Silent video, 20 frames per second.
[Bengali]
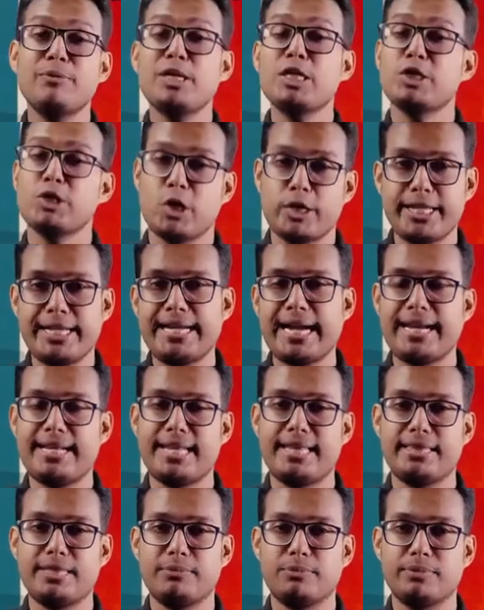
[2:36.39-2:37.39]
তোমাকে সঠিক
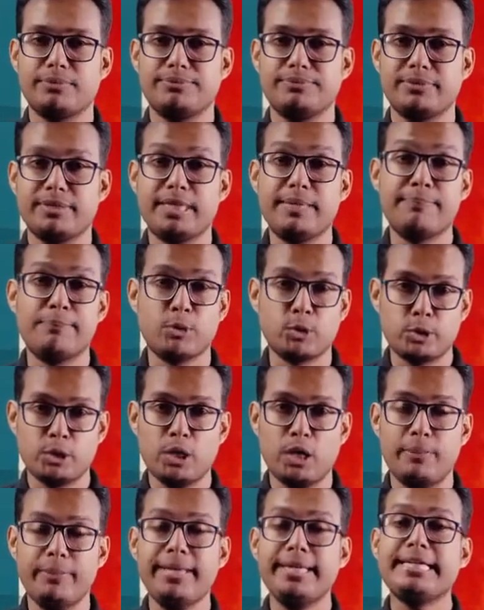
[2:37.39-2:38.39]
গাইডলাইন দিব কি
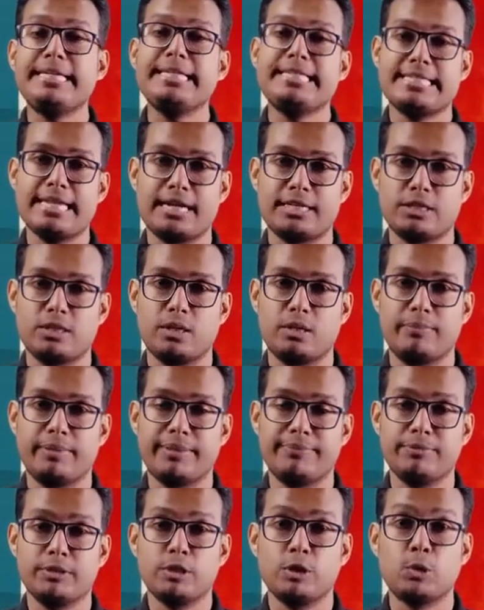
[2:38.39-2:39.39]
পড়তে হবে কি ছাড়তে
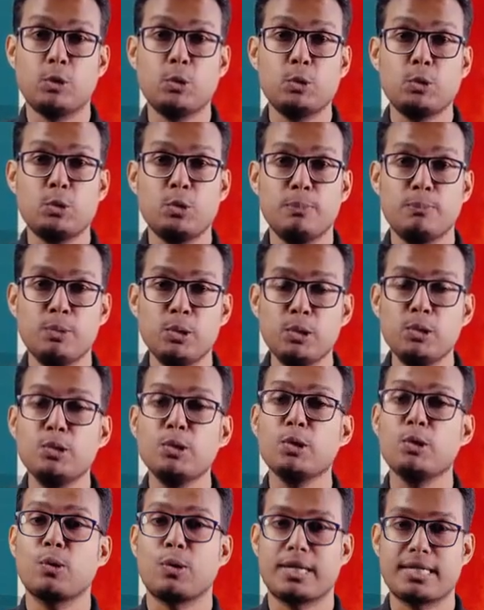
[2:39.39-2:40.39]
হবে কোন কোন
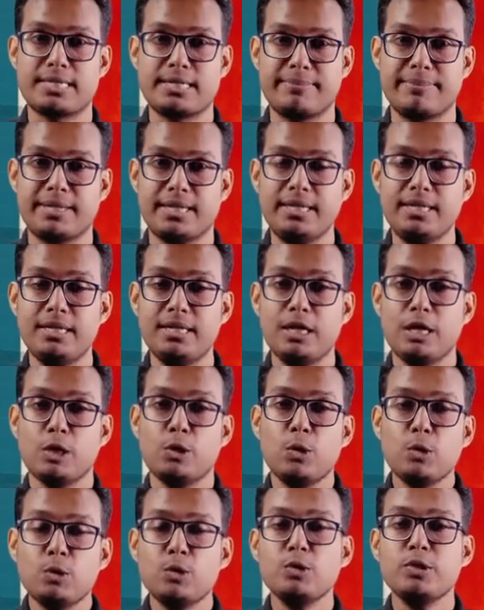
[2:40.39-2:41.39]
ভুলগুলো করা যাবে না
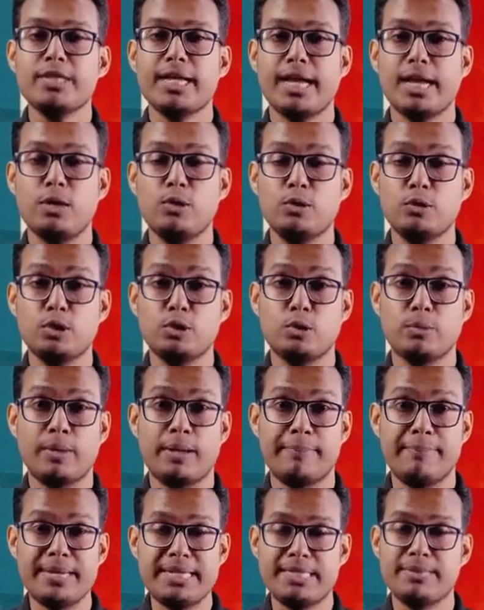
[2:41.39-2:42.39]
কোন কোন জায়গাগুলোতে
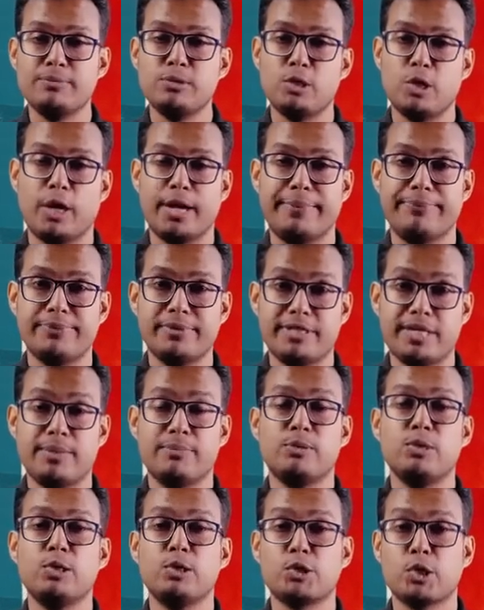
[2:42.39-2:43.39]
তোমার বেশি ভুল হয় সেই
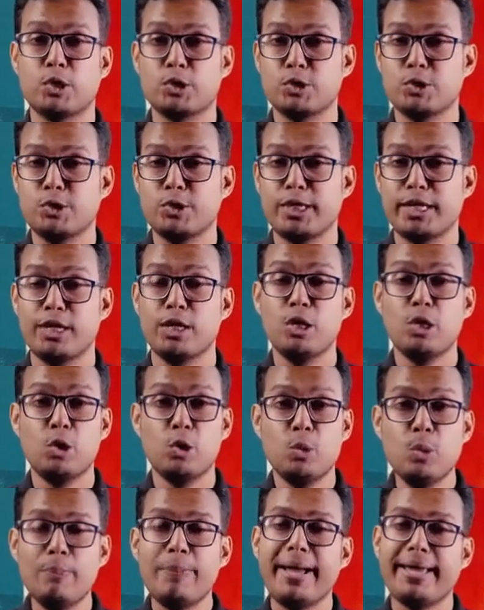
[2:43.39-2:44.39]
ভুল সংশোধনের
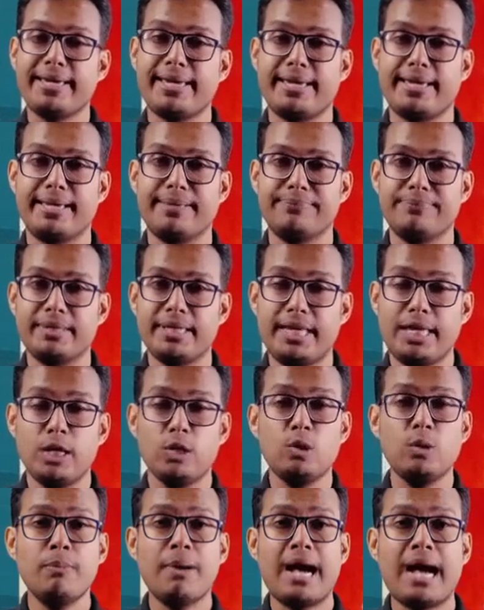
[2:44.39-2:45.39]
উপায় কি কি
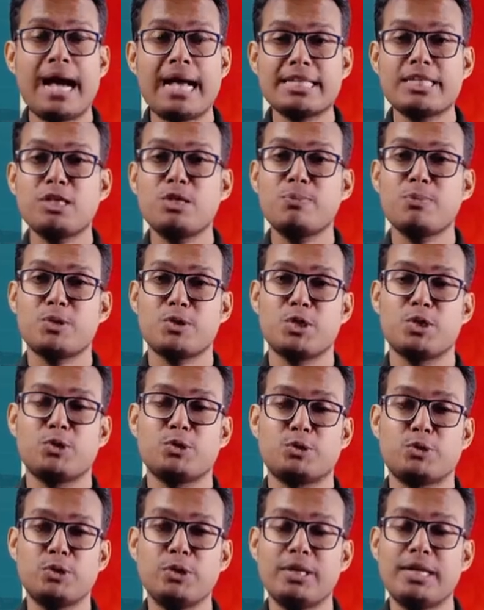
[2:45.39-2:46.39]
এরকম হাজারো প্রশ্নের
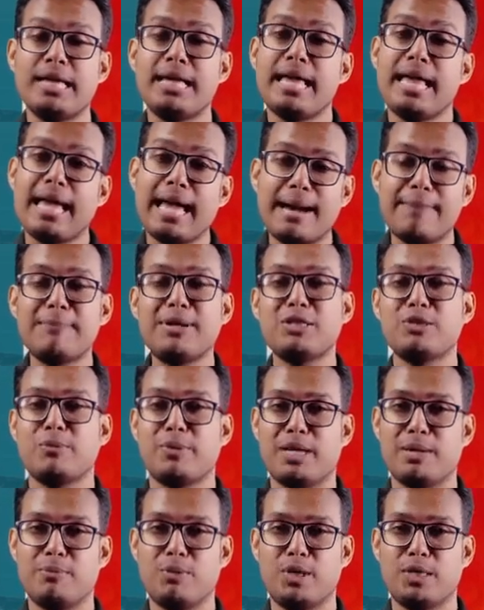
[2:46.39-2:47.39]
উত্তর আমরাই
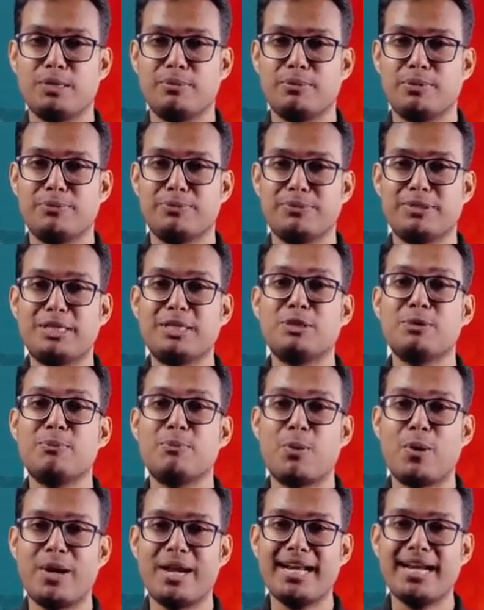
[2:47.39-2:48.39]
তোমাকে বলে দেব কিন্তু
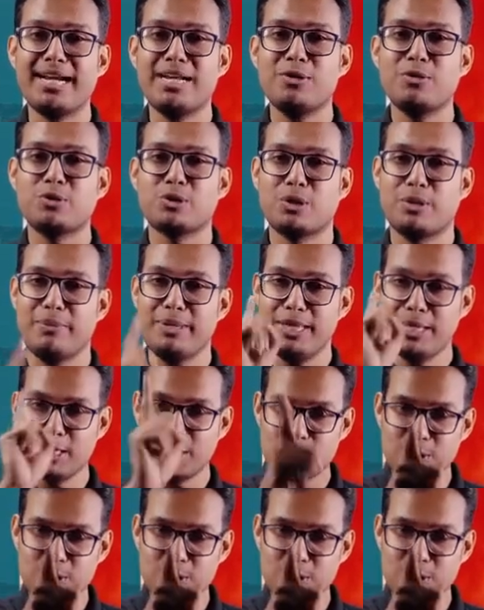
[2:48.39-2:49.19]
পড়ালেখাটা করতে হবে